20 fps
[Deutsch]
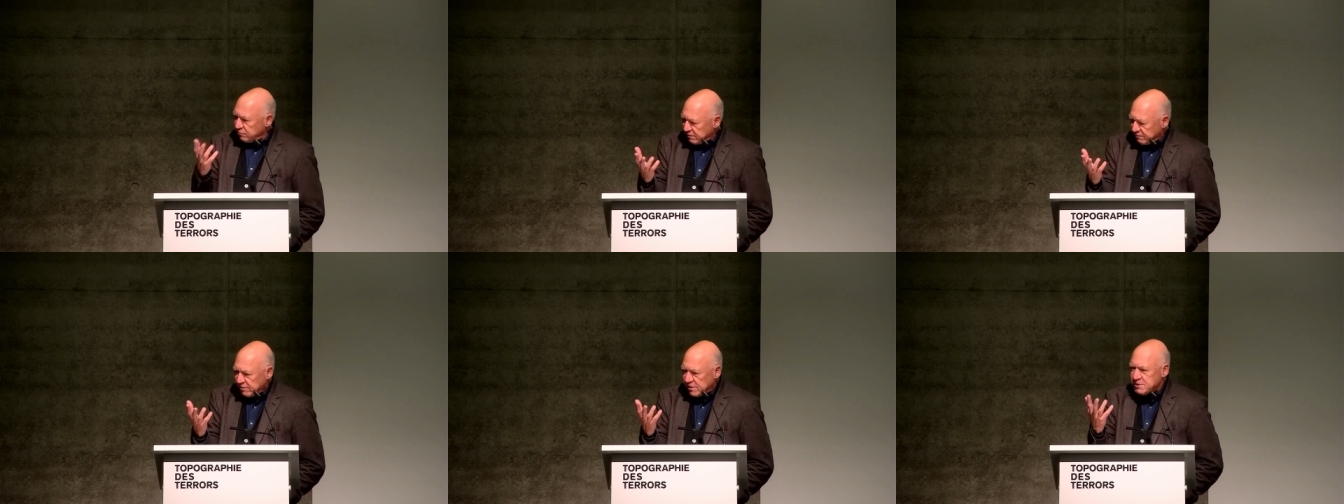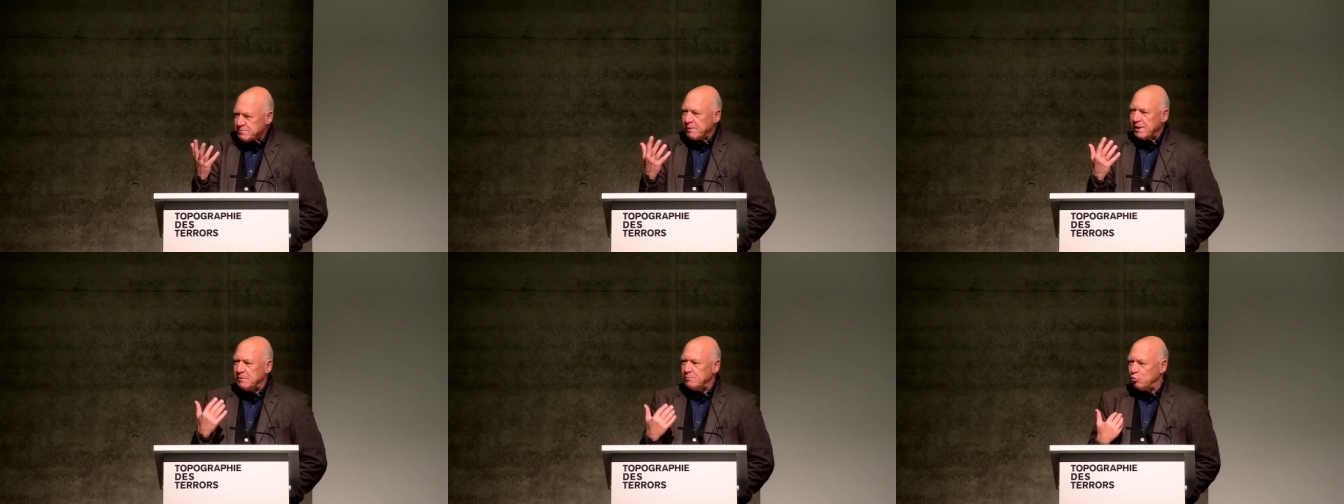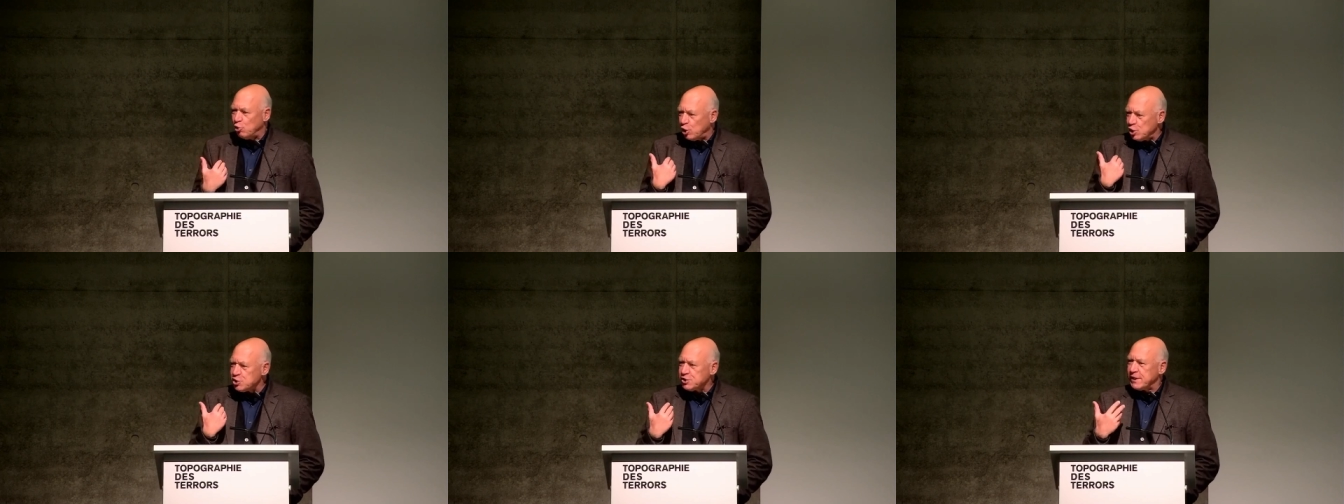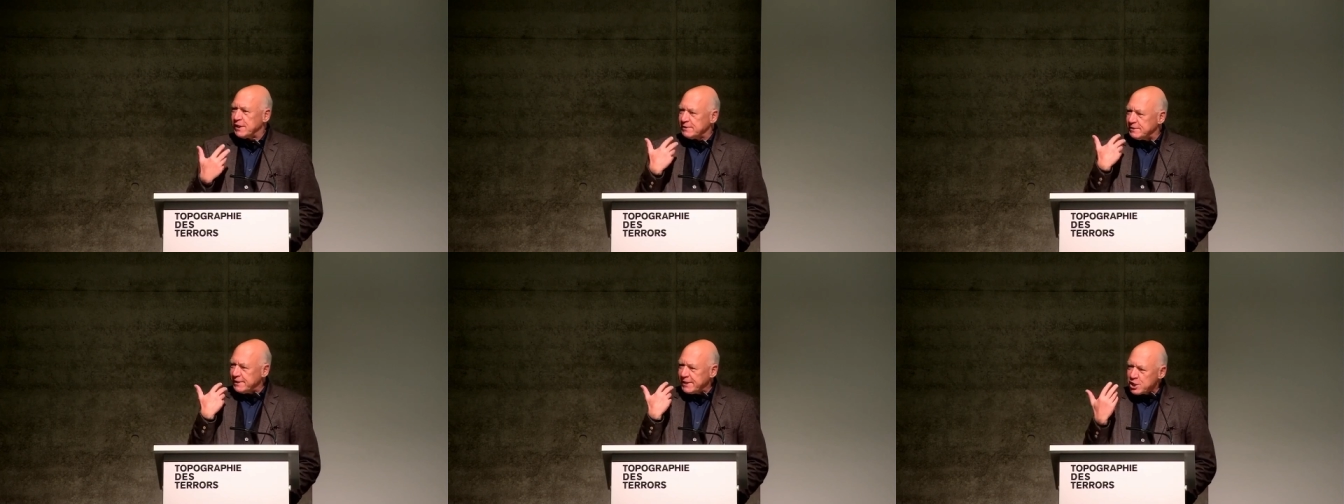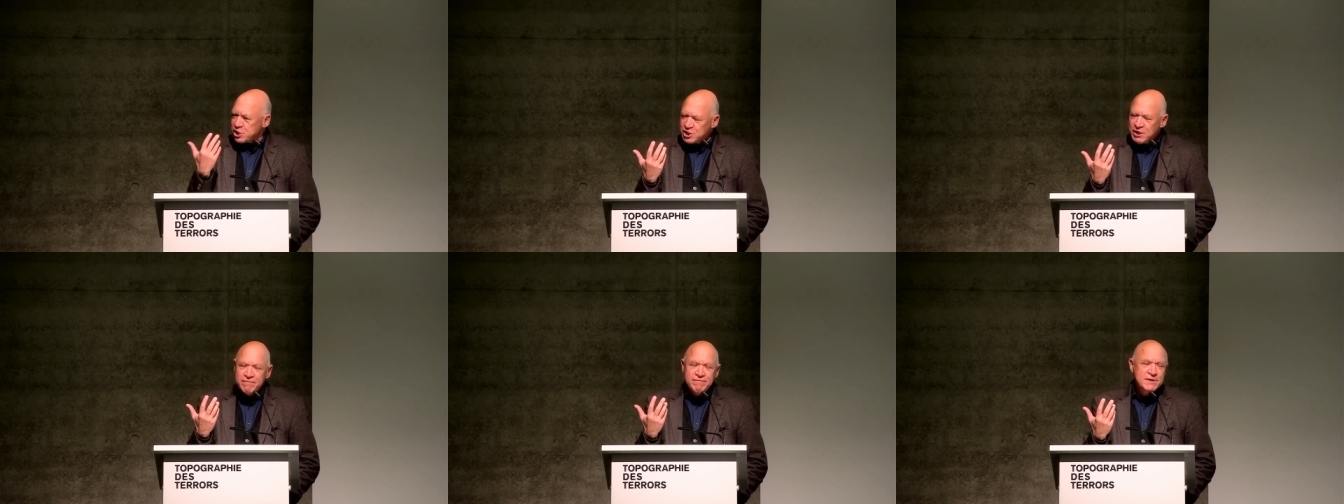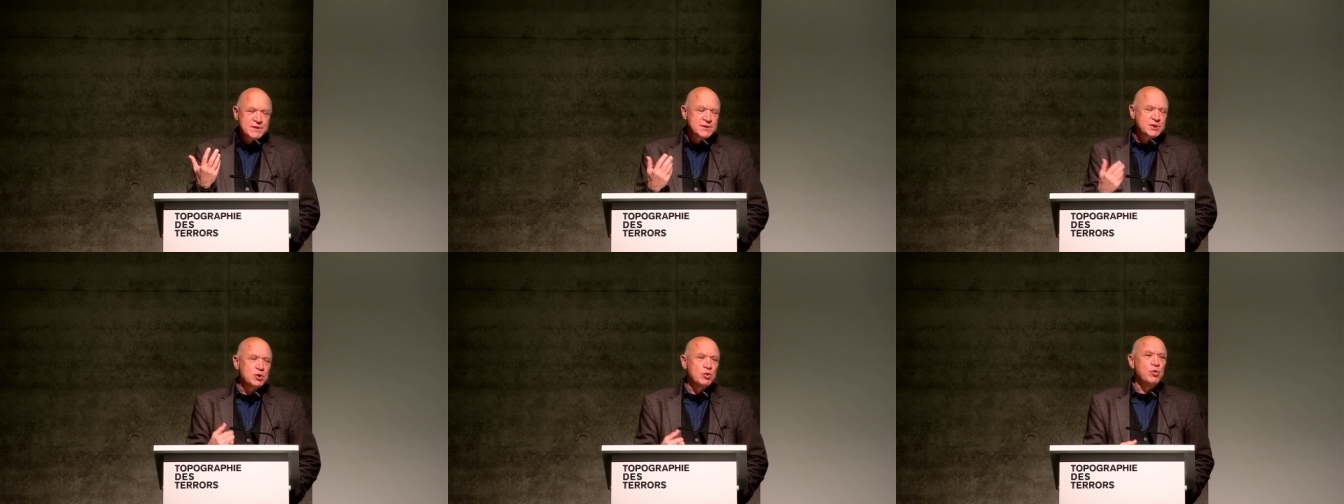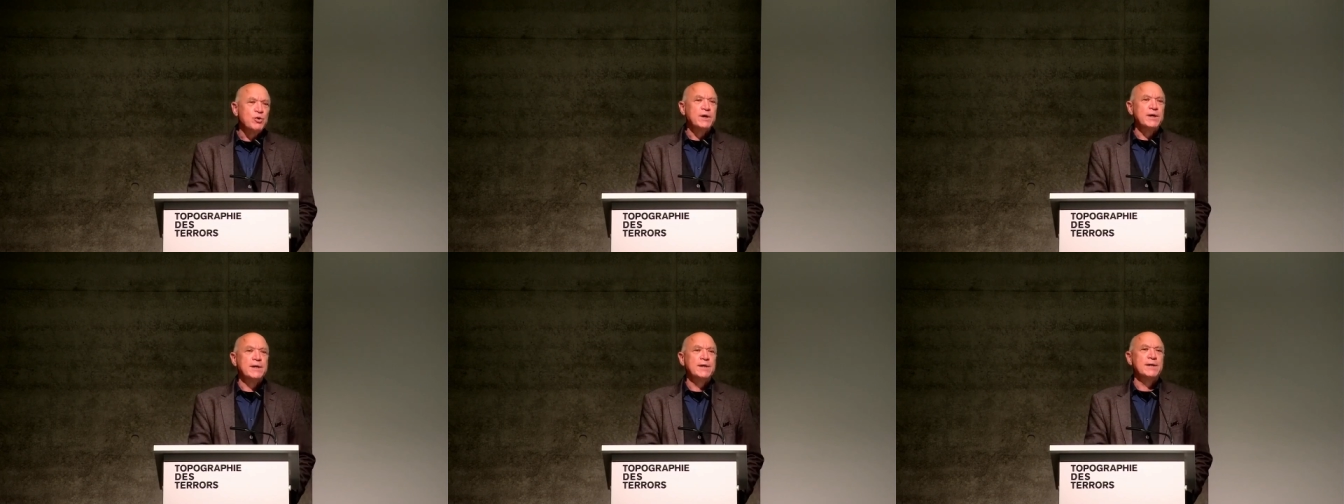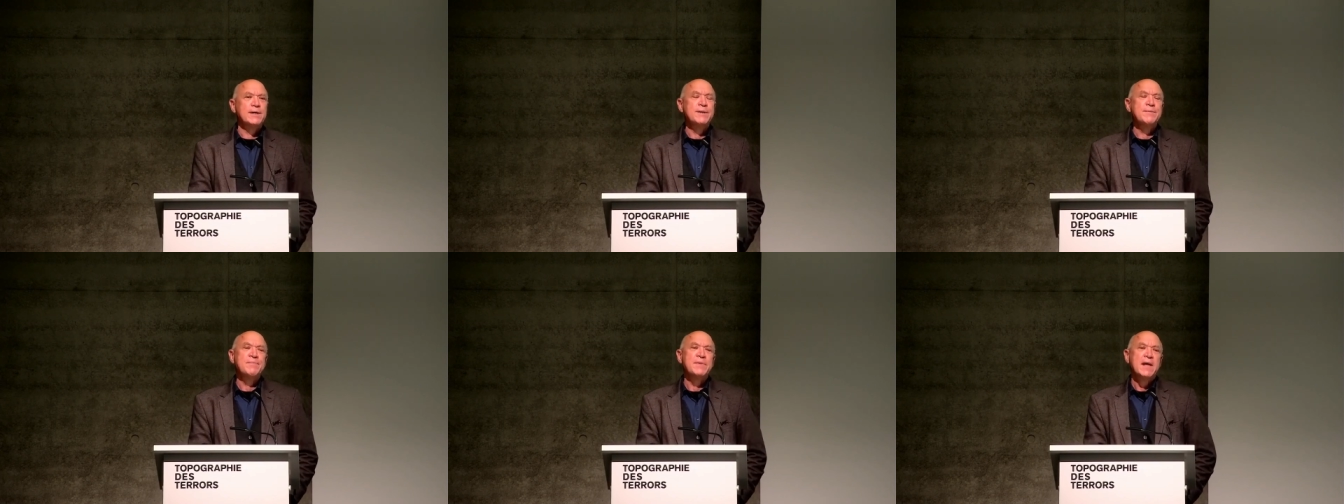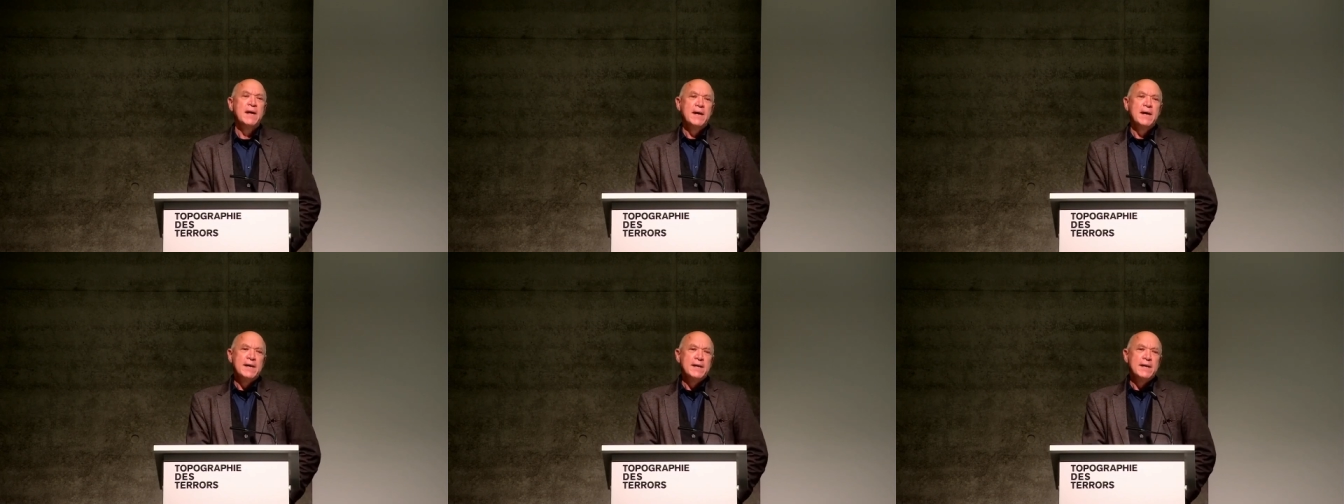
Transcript: ich will es mal in Deutschland, der Chefhistoriker,